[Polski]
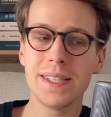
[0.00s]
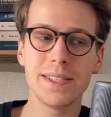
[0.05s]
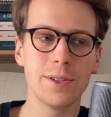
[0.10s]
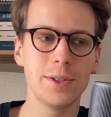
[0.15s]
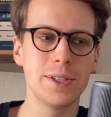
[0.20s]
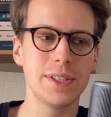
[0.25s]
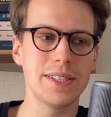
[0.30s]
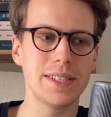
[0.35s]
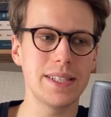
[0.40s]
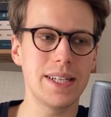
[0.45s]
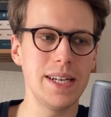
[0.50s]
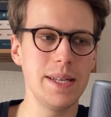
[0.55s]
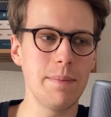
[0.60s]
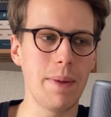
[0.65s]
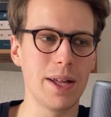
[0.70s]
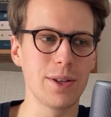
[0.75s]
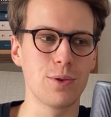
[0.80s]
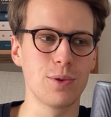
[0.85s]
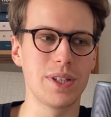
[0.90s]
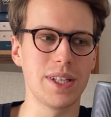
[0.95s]
coś z
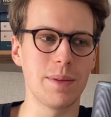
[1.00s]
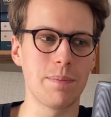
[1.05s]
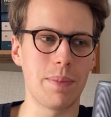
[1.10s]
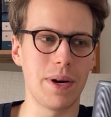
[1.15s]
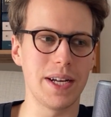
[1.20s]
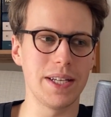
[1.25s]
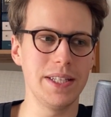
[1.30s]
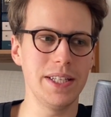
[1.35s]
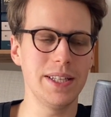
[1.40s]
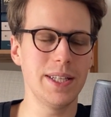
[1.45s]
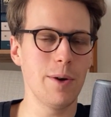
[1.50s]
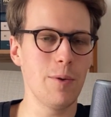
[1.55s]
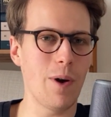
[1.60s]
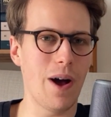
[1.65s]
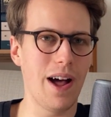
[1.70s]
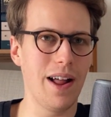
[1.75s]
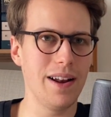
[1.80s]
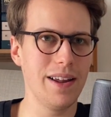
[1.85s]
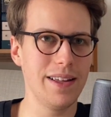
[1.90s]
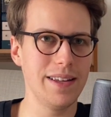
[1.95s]
klimatu tych pachnideł,
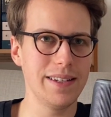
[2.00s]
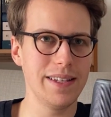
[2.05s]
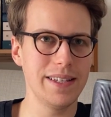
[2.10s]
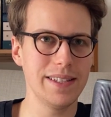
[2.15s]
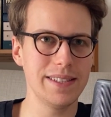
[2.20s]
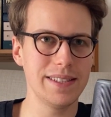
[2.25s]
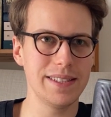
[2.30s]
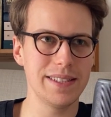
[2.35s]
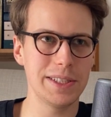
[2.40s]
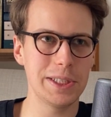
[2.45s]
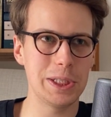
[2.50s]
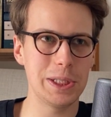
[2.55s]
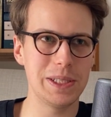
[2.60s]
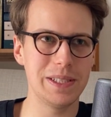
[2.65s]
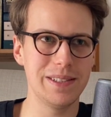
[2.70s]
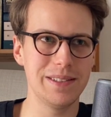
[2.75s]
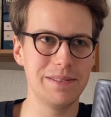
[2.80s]
ale jest